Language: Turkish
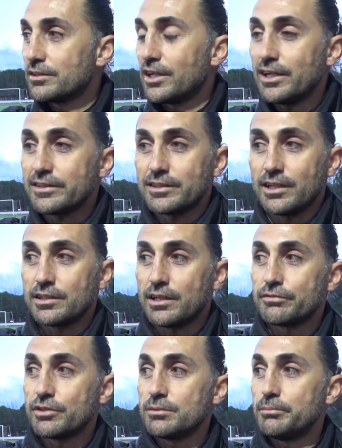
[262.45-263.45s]
rahat rahat
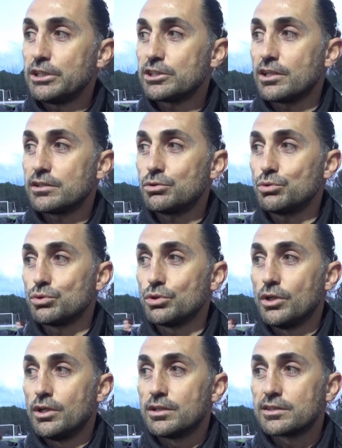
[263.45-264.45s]
haftanın 5-6 günü
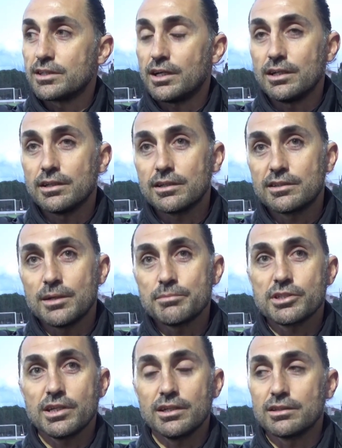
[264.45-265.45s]
sahalara tam
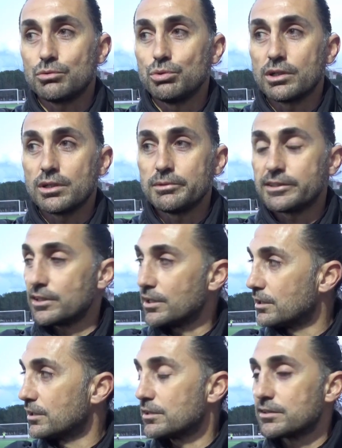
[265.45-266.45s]
sağ kullanabilsek
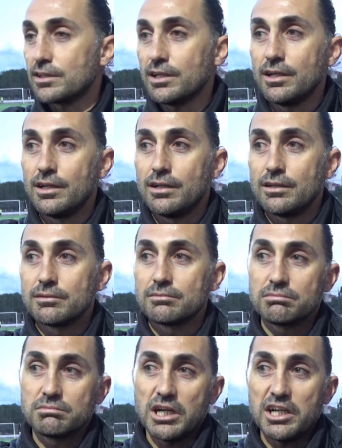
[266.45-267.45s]
ya da yarı sağ
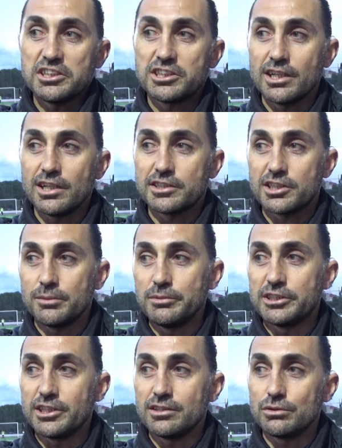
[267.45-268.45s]
daha iyi şeyler
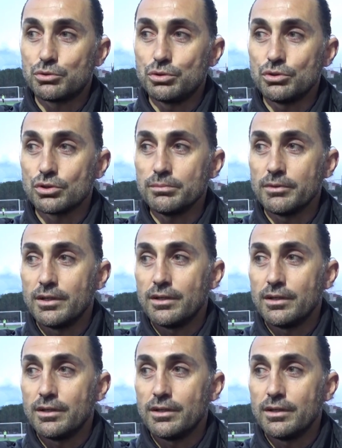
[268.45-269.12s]
çıkabileceğini düşünüyorum.